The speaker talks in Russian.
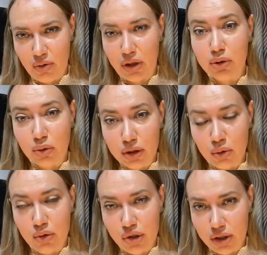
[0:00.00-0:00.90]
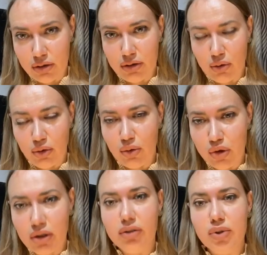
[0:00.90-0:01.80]
А кто их учил? Кто их
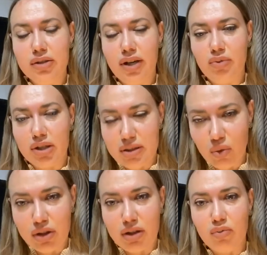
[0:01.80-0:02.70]
учил, мы с вами рассмотрим,